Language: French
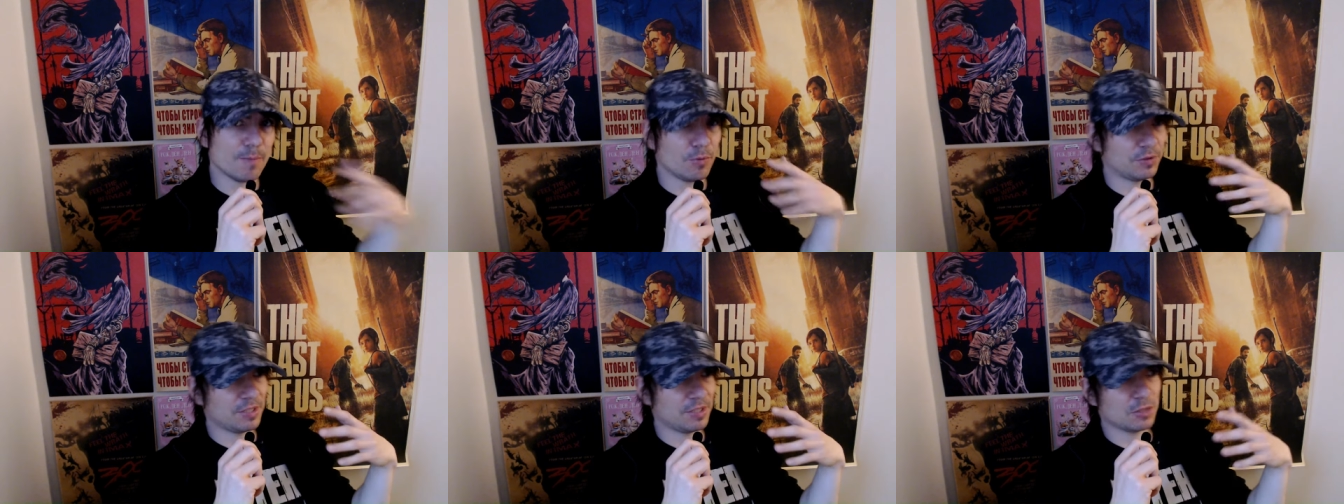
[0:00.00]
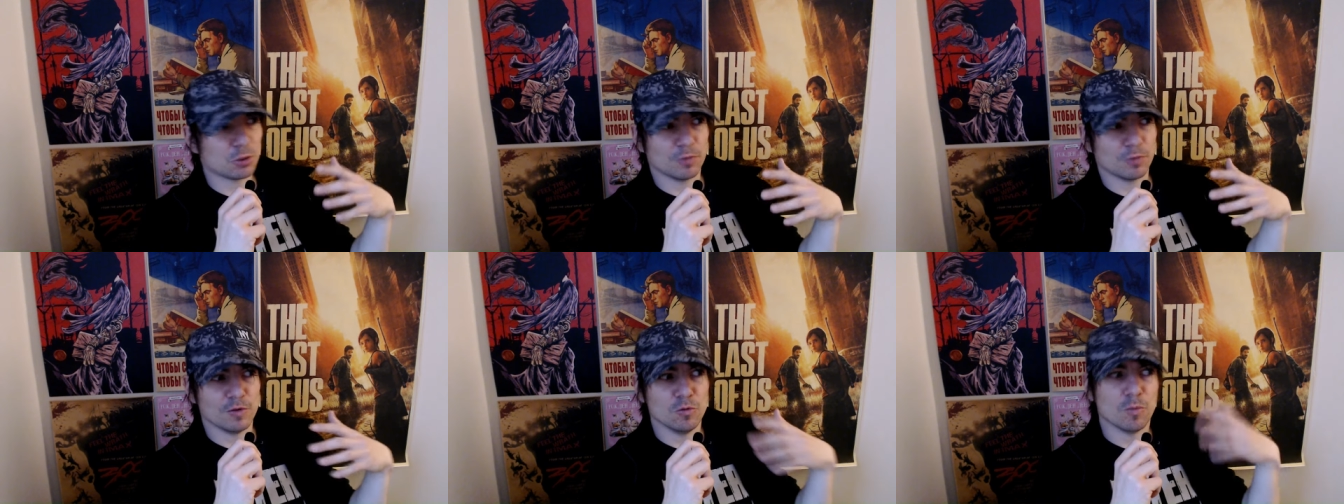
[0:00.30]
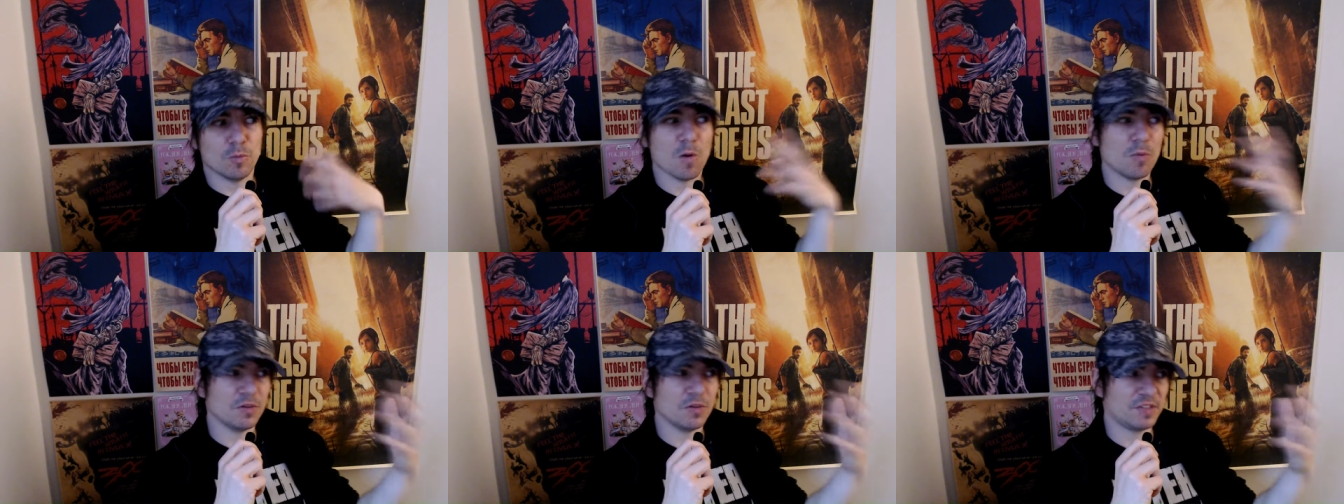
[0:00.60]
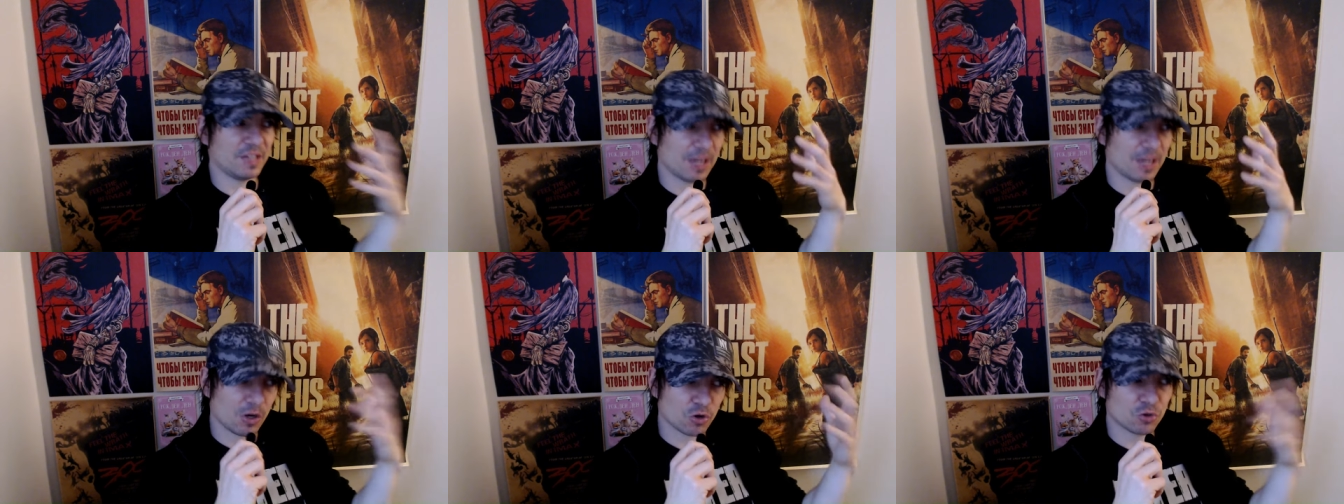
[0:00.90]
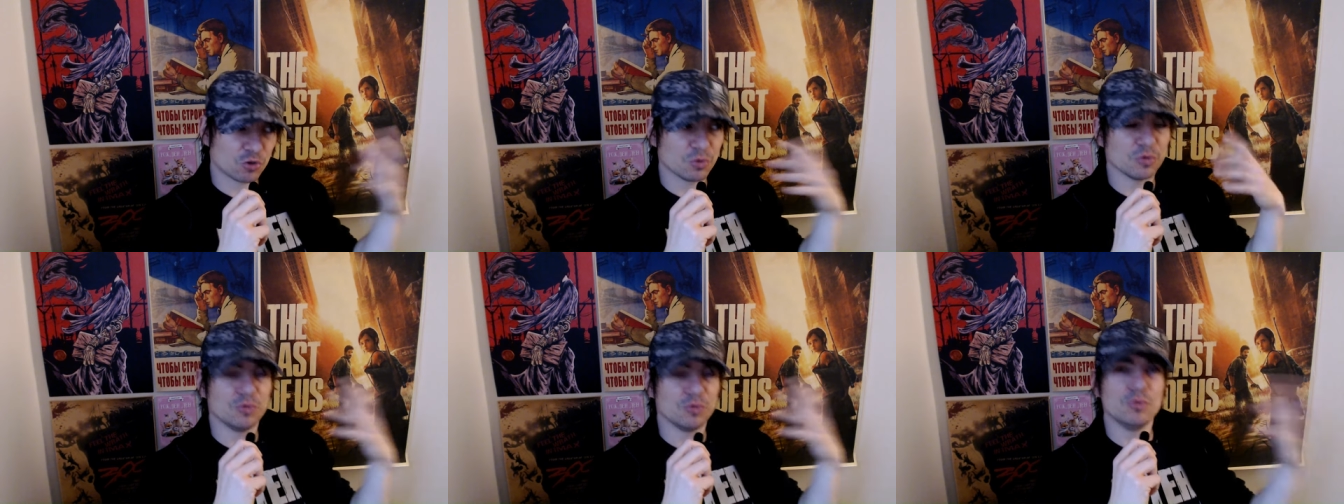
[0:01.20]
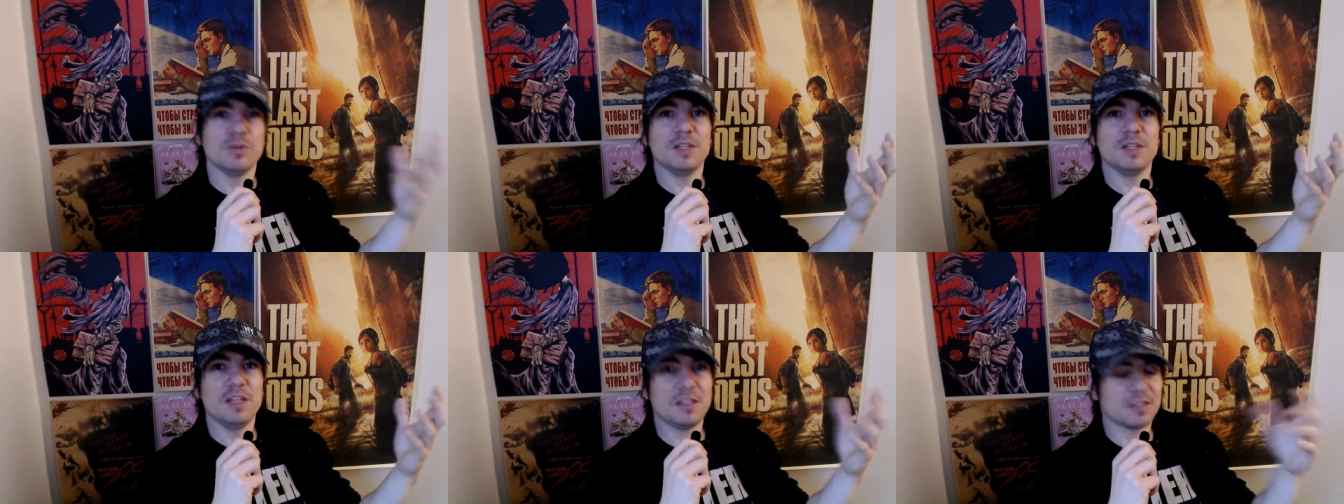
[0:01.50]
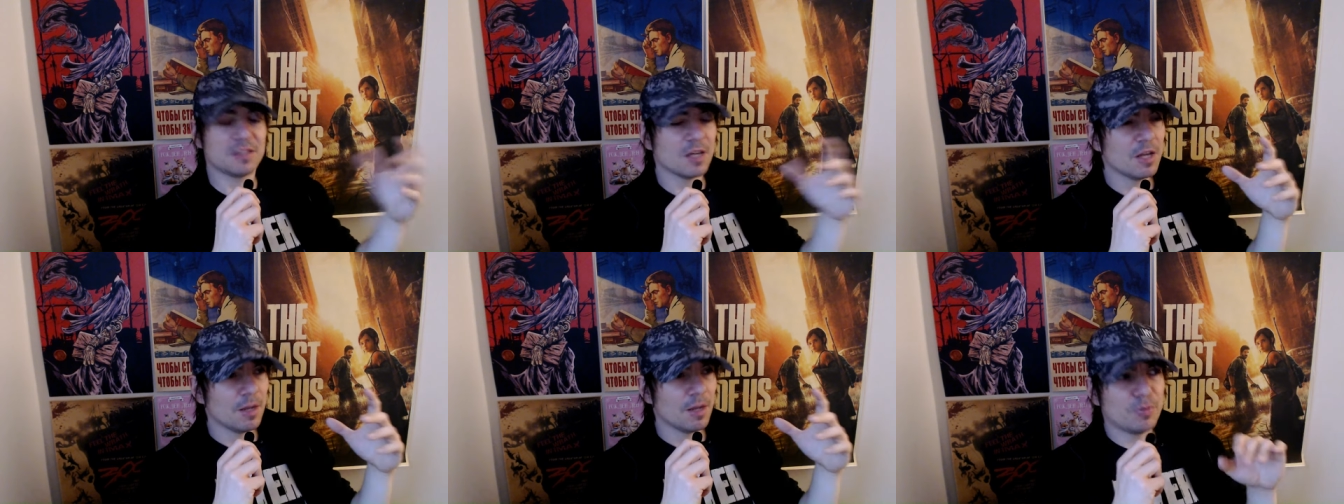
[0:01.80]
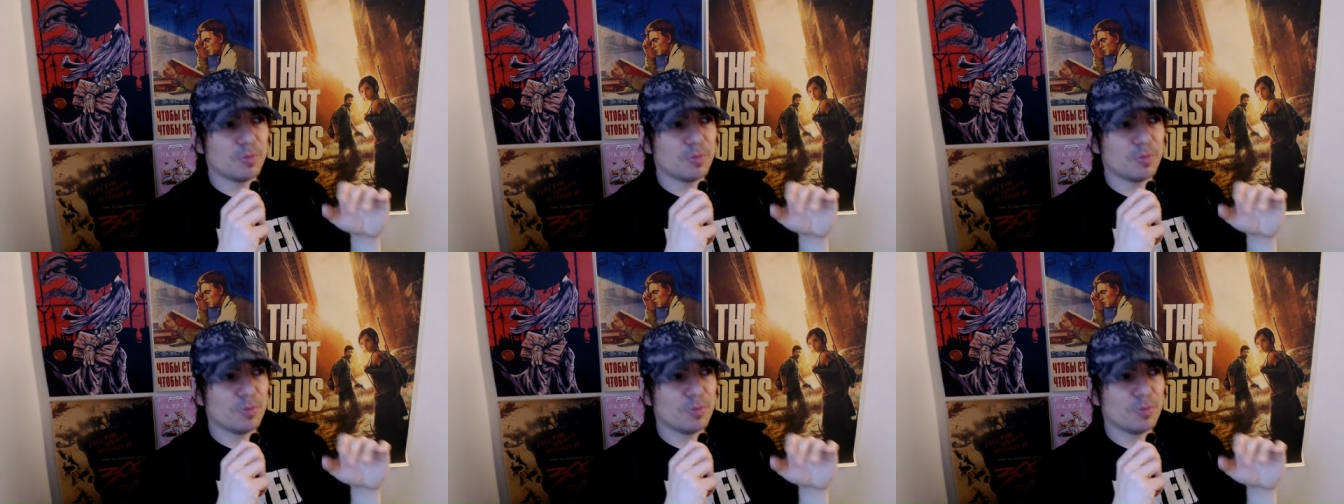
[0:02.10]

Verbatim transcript: peut-être qu'on va nous proposer quelque chose d'unique,